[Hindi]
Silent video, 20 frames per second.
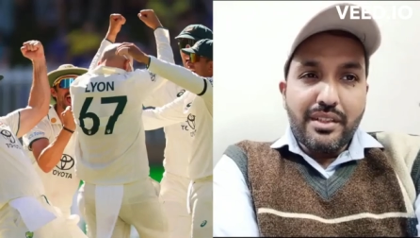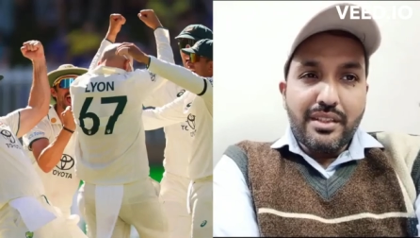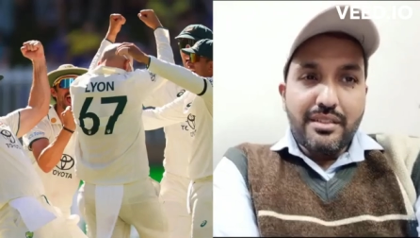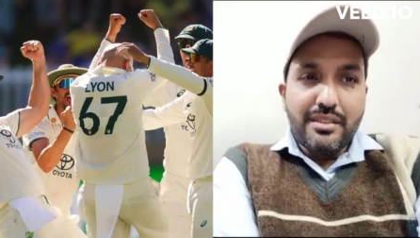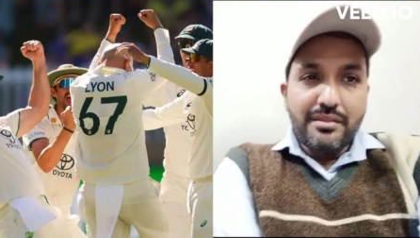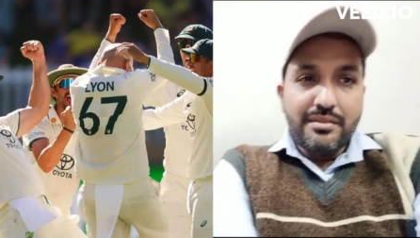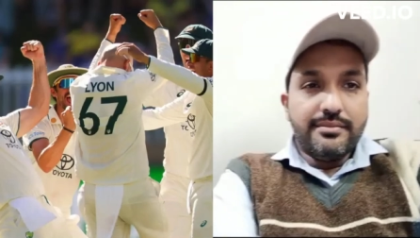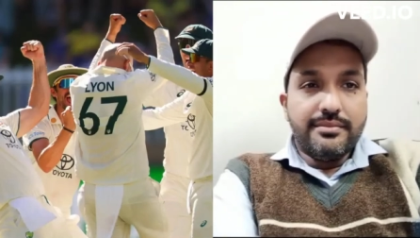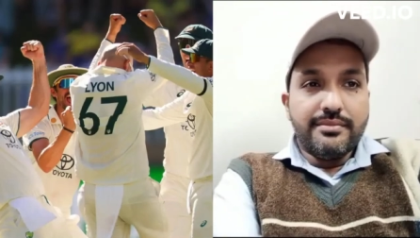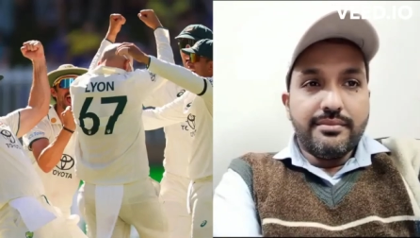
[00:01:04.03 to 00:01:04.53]
है
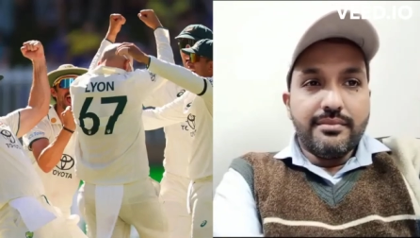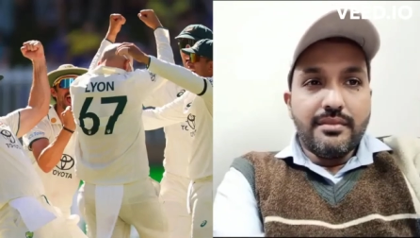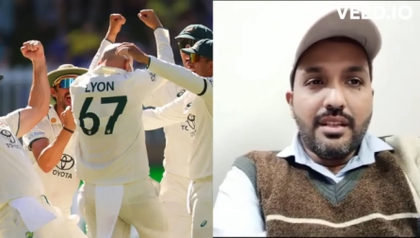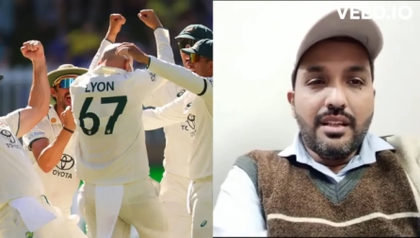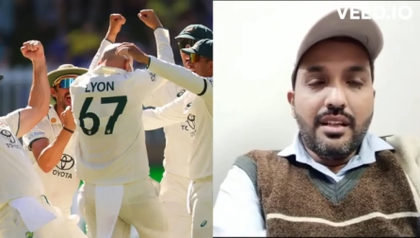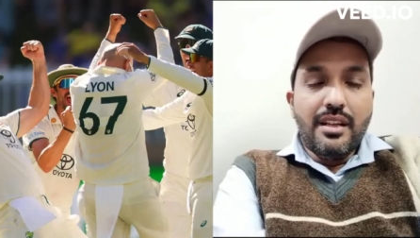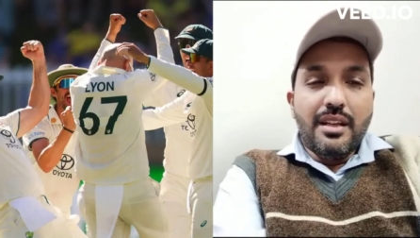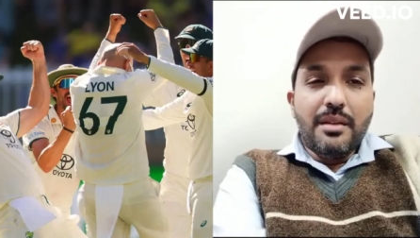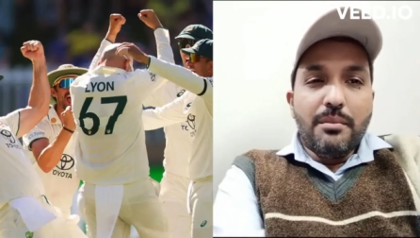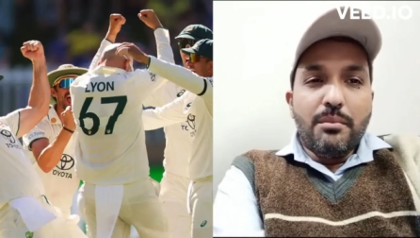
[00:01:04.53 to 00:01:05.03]

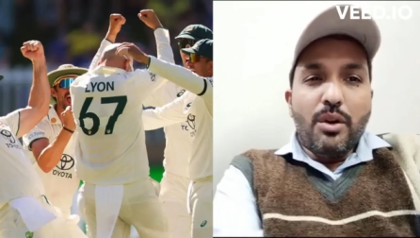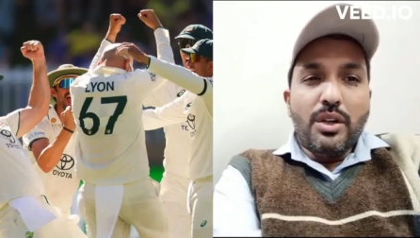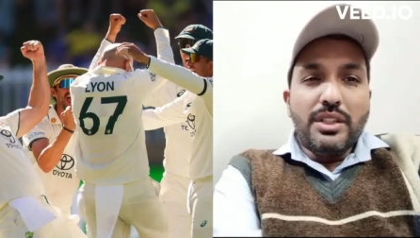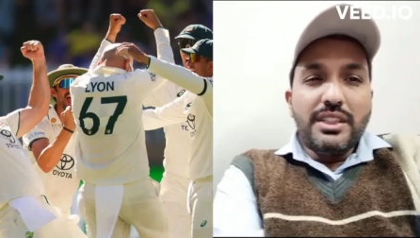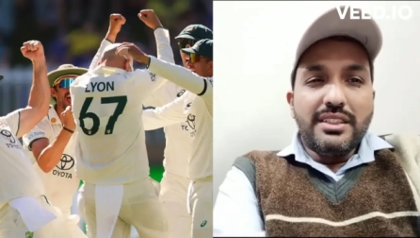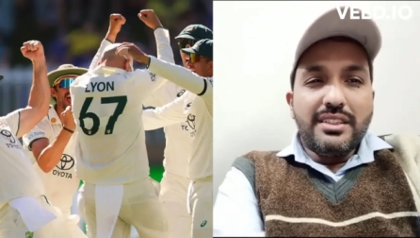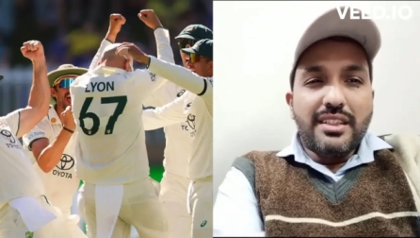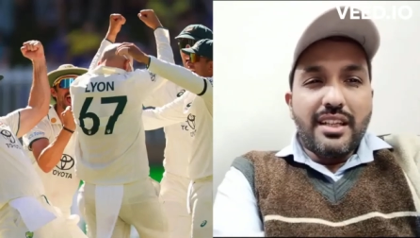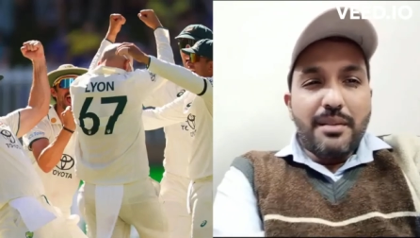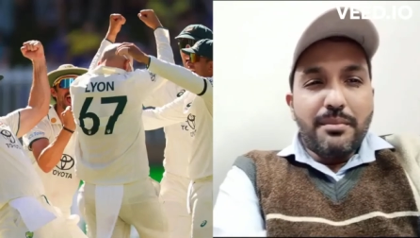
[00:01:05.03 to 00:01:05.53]
बहुत ही
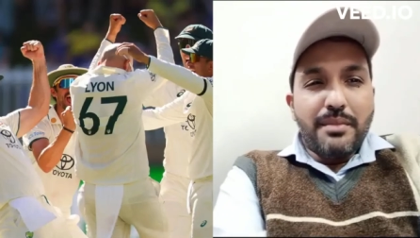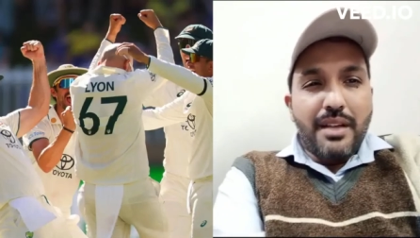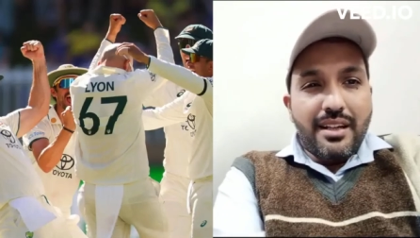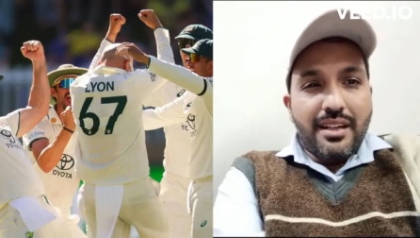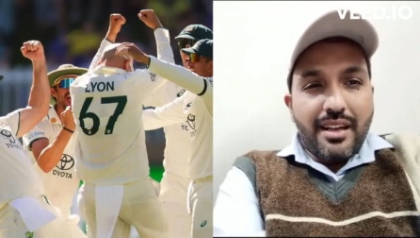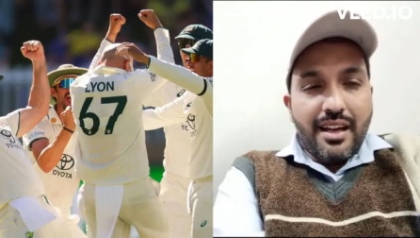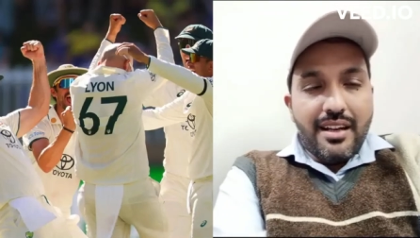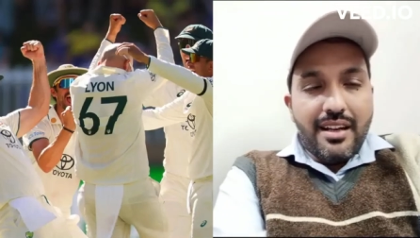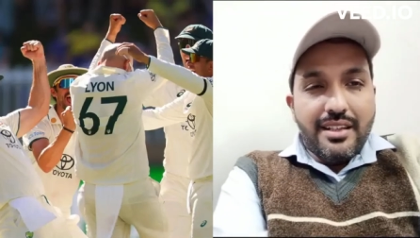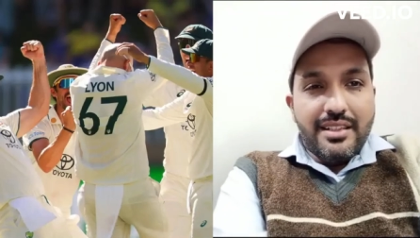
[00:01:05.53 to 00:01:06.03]
शर्मनाक
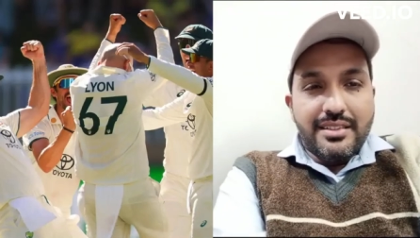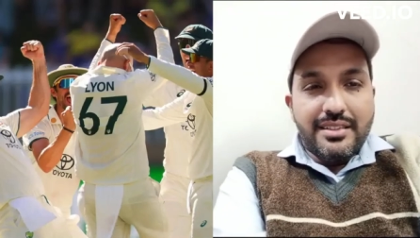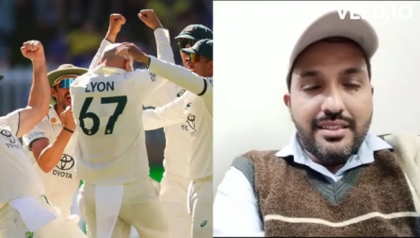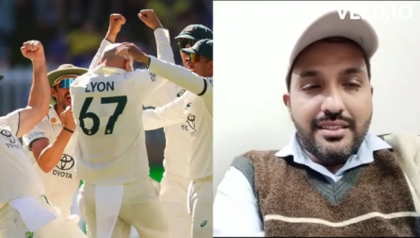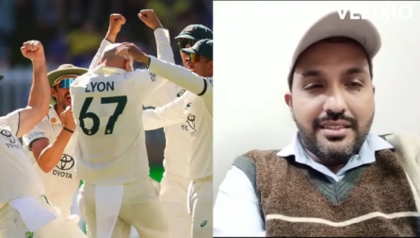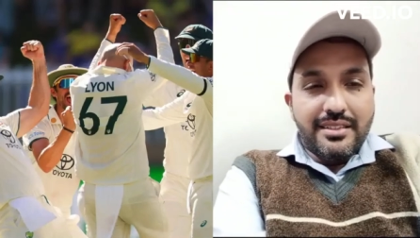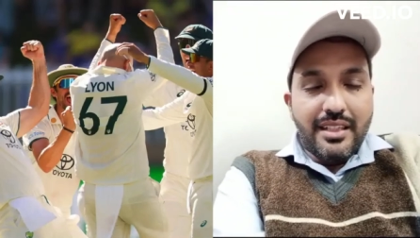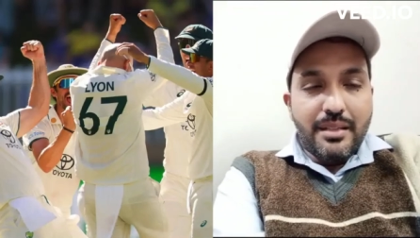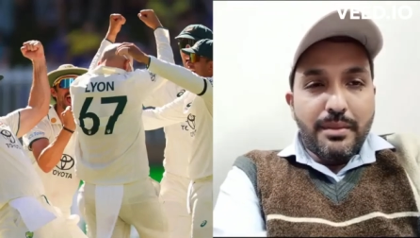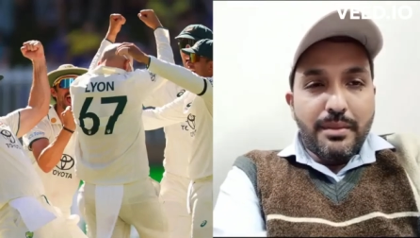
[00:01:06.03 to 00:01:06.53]
आ रहा है इस
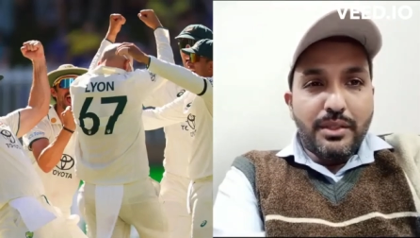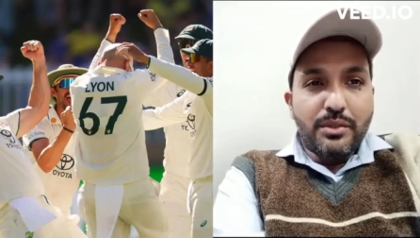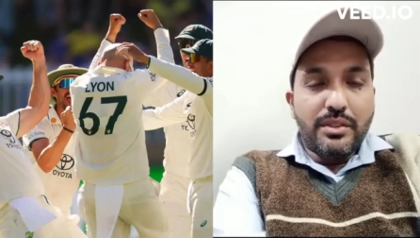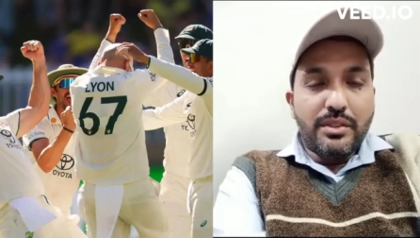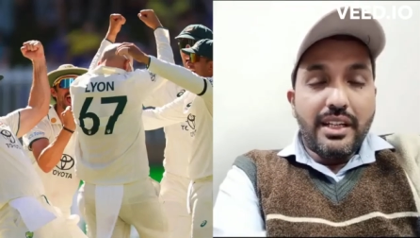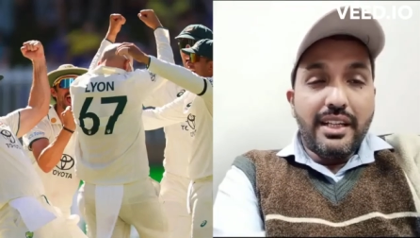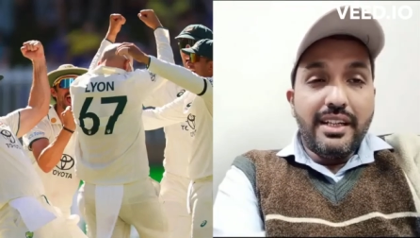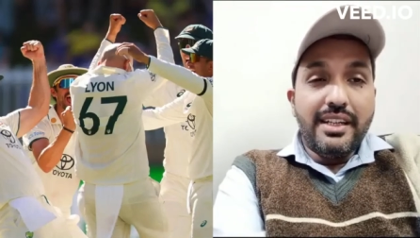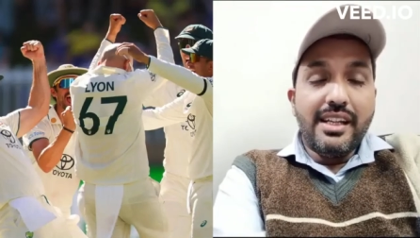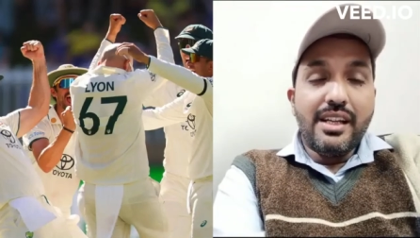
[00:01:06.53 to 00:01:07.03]
सिलसिले में क्योंकि
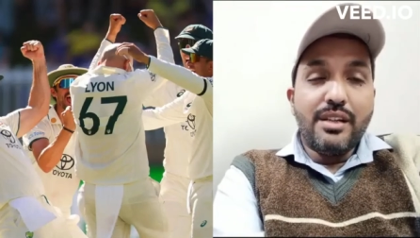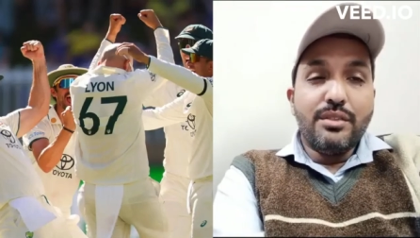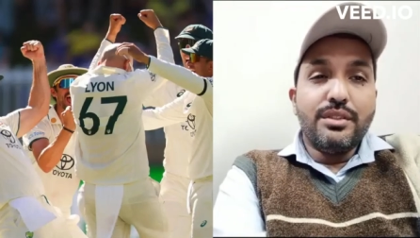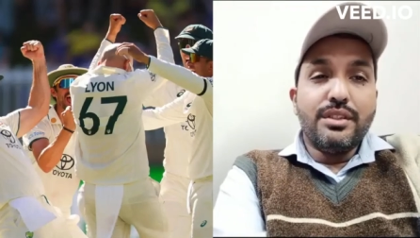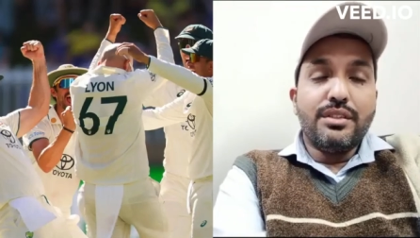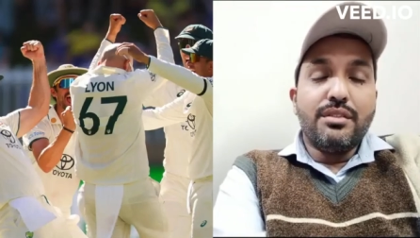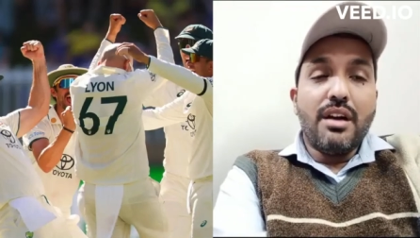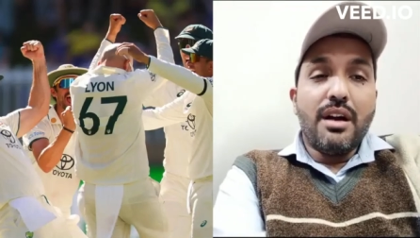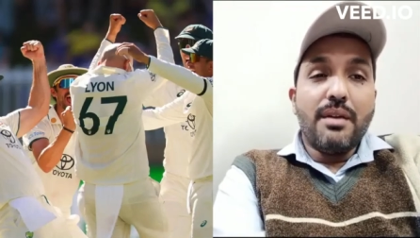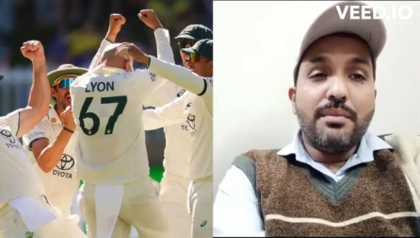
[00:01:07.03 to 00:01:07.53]
इंडिया को
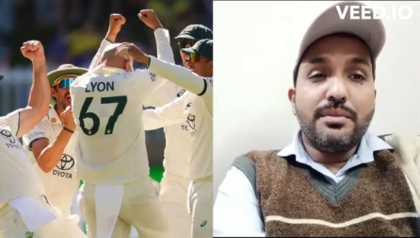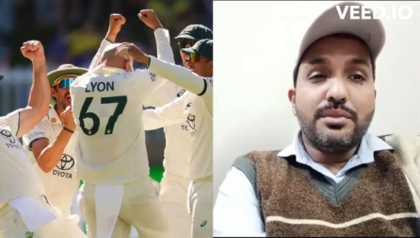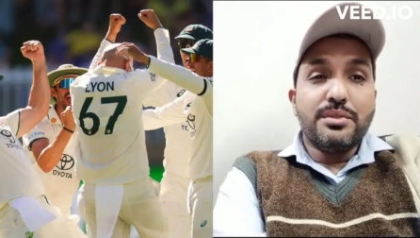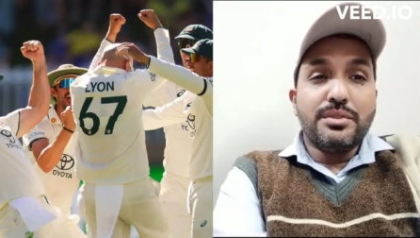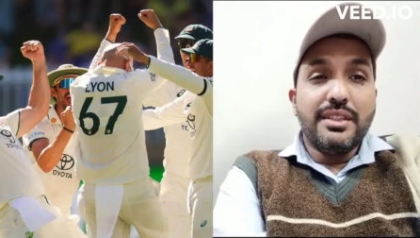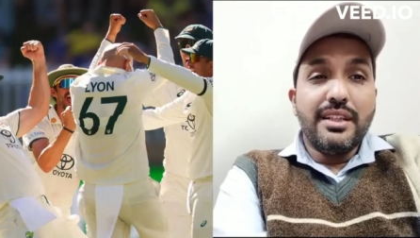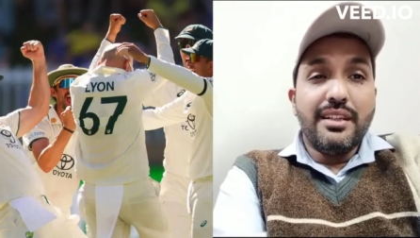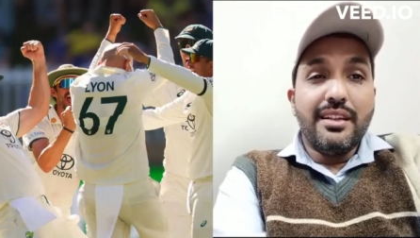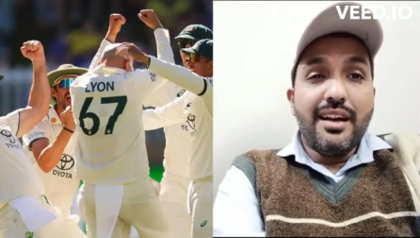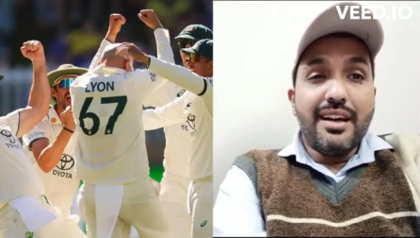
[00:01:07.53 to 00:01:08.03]
देखो आप
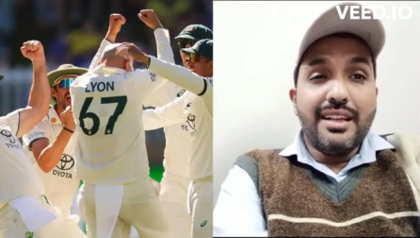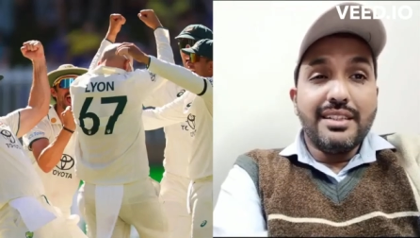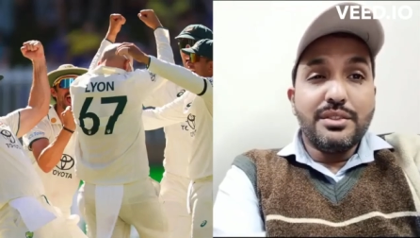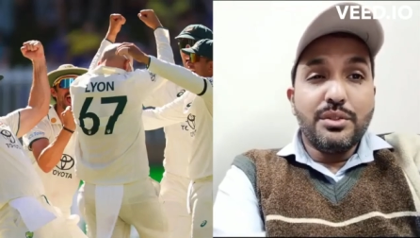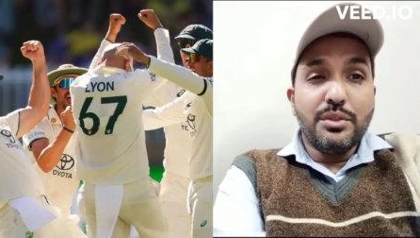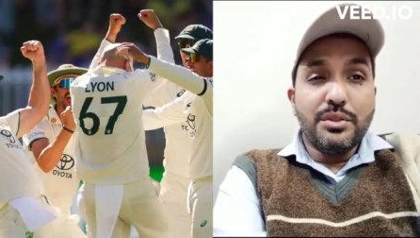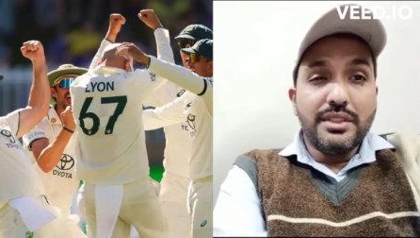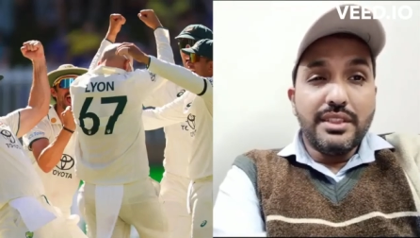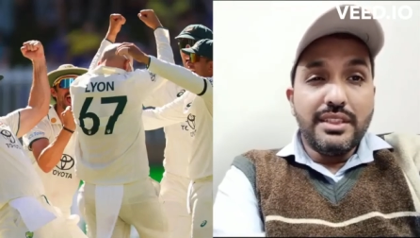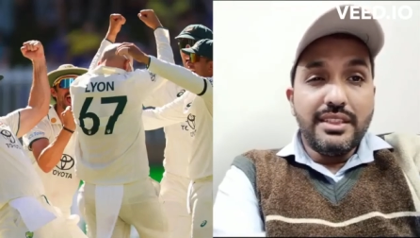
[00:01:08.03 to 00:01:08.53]
उसने लास्ट
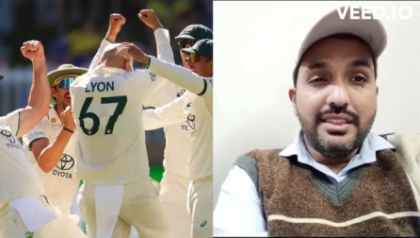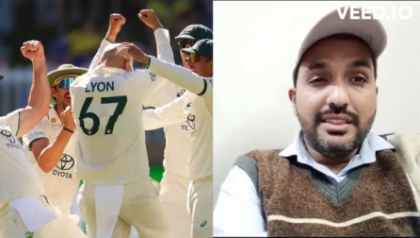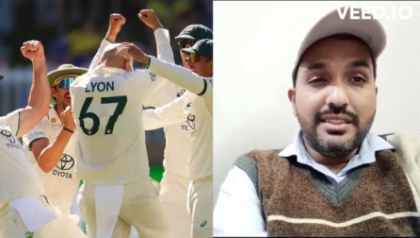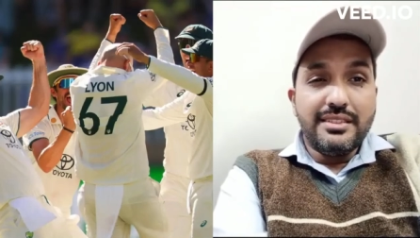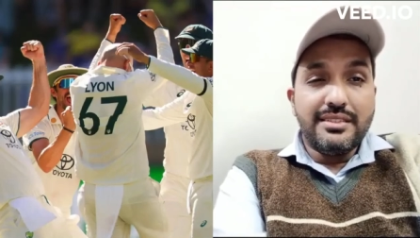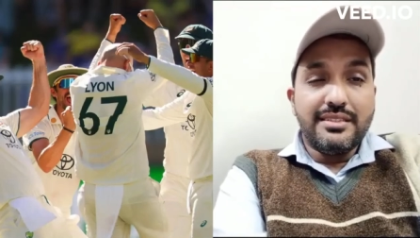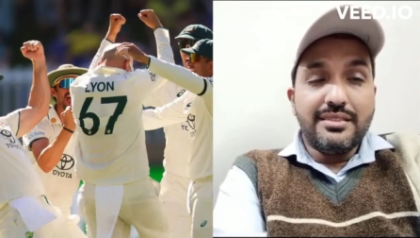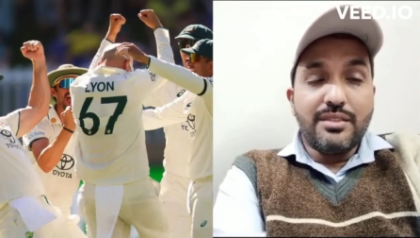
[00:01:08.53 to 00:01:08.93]
दो सीरीज़